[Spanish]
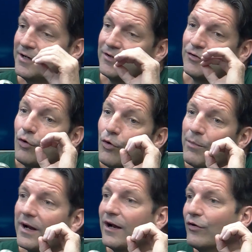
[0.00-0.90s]
solo
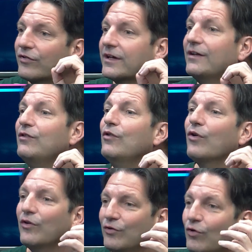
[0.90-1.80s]
para los que
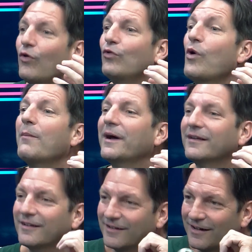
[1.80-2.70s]
no, no, no
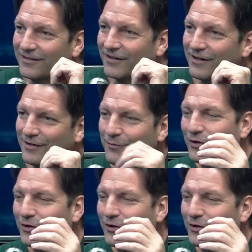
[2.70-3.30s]
amantes de la cerveza,